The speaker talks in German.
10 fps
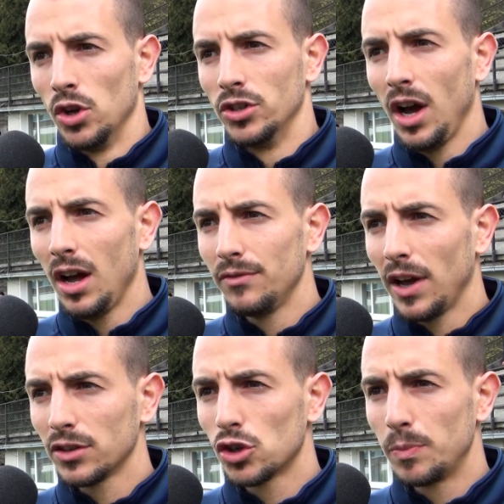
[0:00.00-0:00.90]
ja,
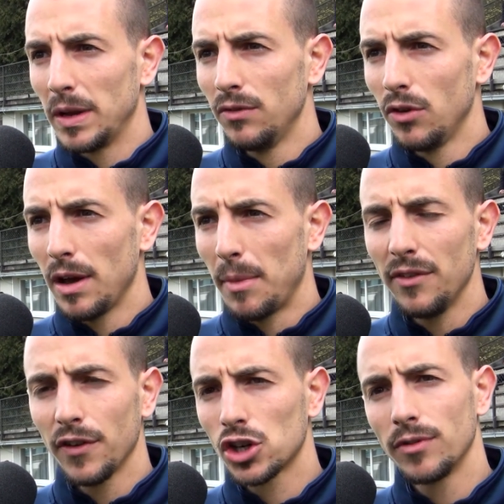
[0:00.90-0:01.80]
wir hatten ein Spiel, wo wir am
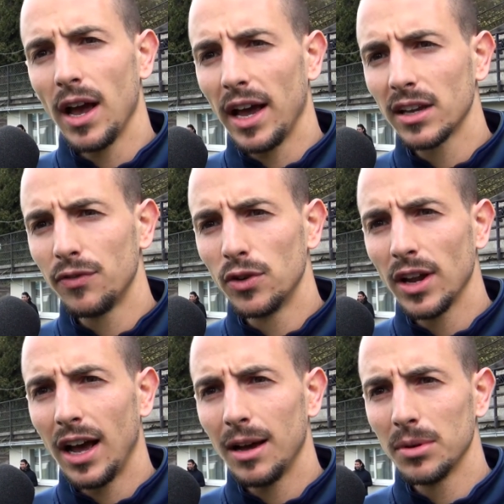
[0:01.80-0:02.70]
Anfang schwer
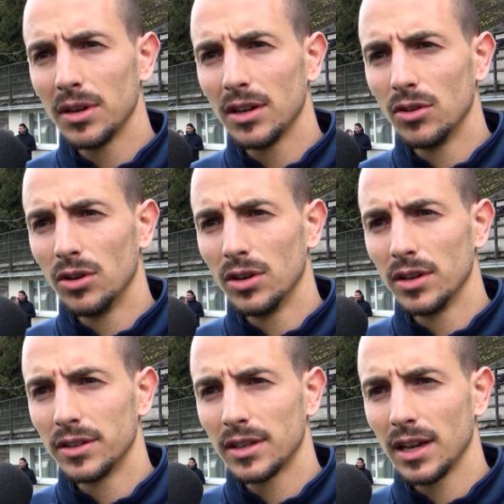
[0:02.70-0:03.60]
reingefunden haben
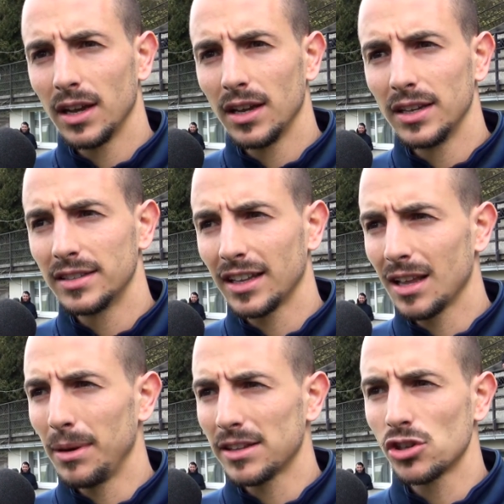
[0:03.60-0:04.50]
und äh, ich denke,
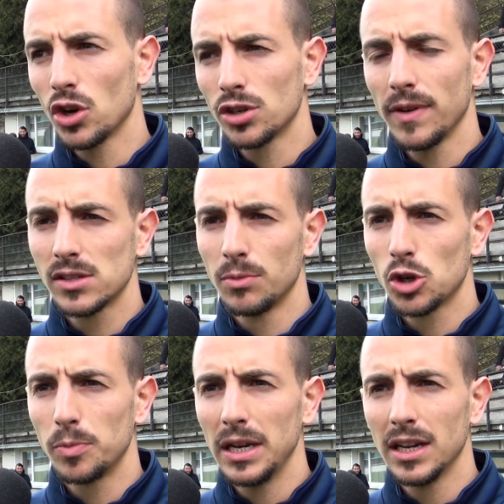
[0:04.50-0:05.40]
der Platz ist auch schwer zu
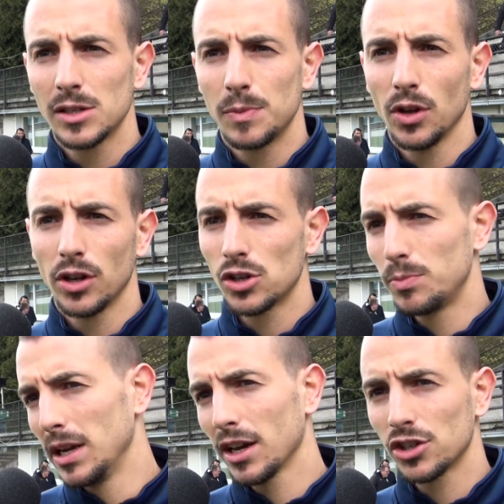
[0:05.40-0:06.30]
bespielen. Das bedeutet,
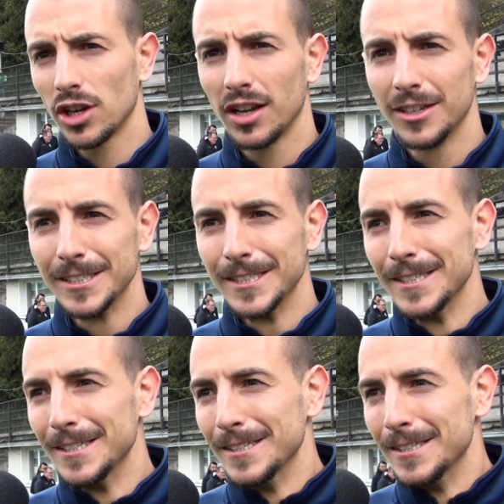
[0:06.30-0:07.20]
spielerische
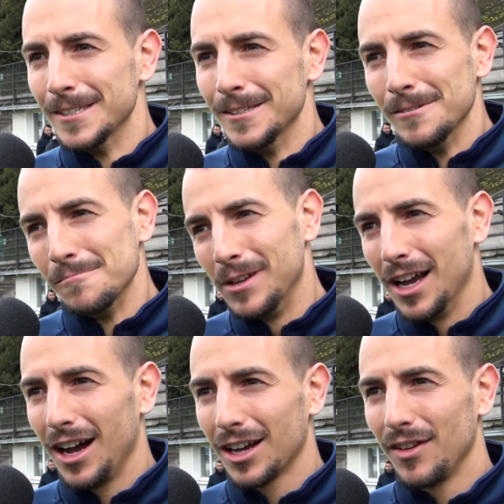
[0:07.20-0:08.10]

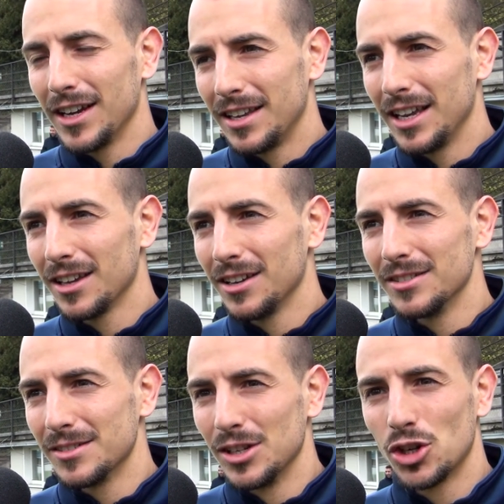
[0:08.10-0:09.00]
ja,
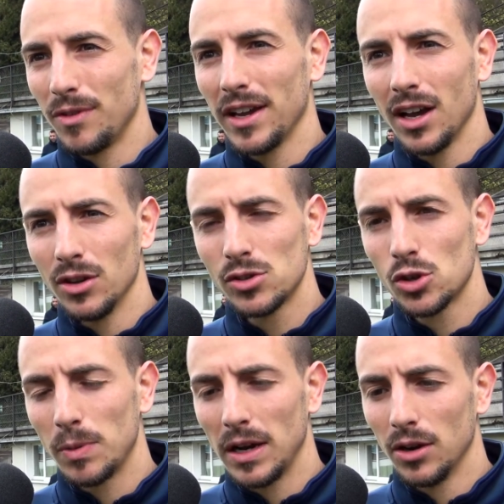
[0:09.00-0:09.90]
Qualitäten sind schwer hier
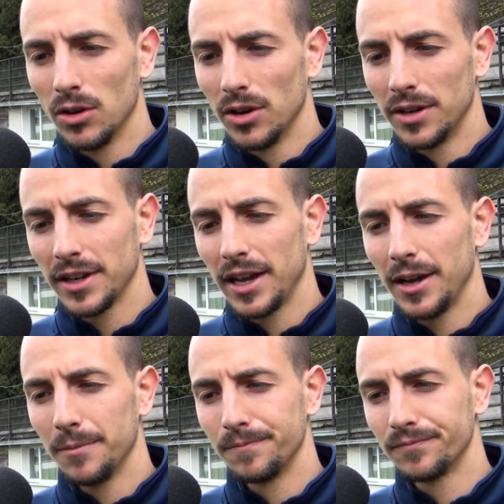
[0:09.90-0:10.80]
auszuspielen und
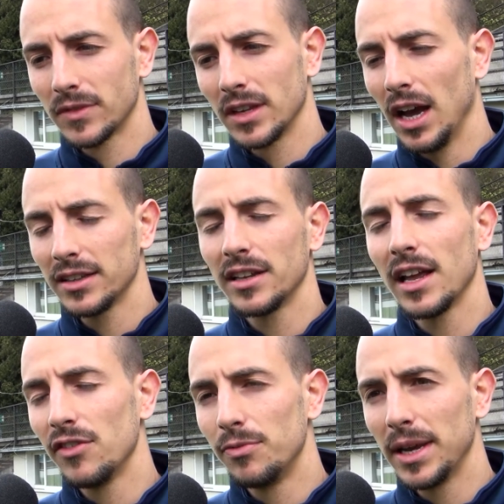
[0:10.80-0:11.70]
ähm, ja, dann
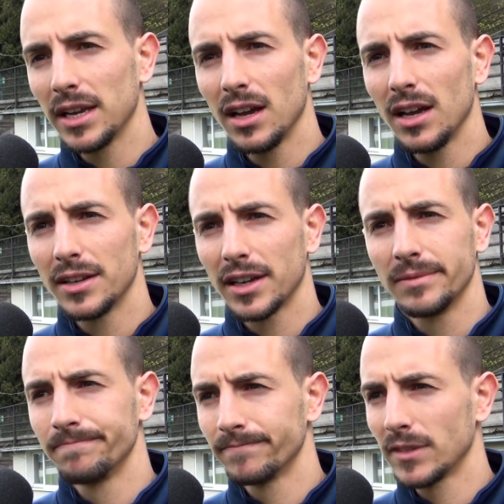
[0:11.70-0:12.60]
der Elfmeter, da
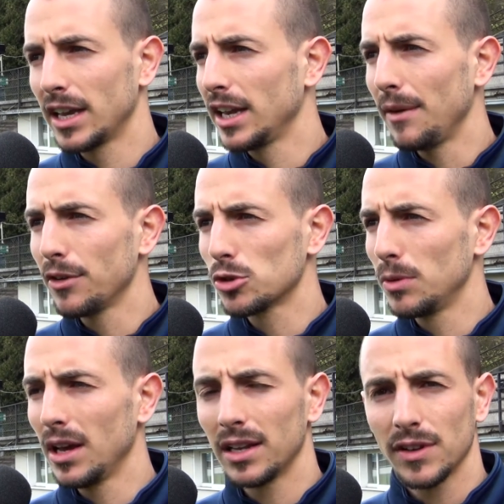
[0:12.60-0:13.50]
geht der
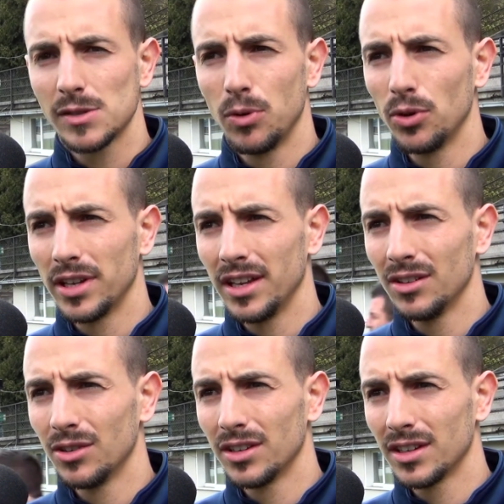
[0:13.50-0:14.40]
Abwehrspieler etwas blöd
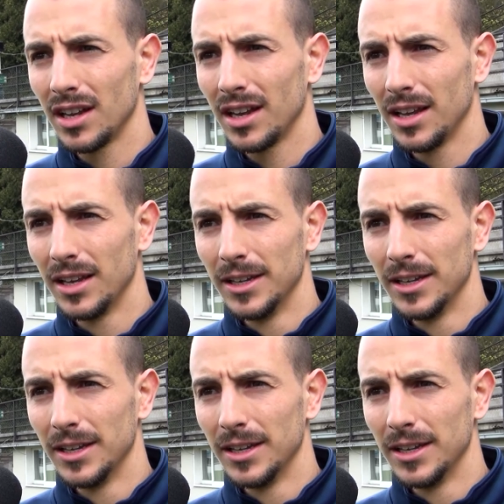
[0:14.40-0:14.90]
hin und äh,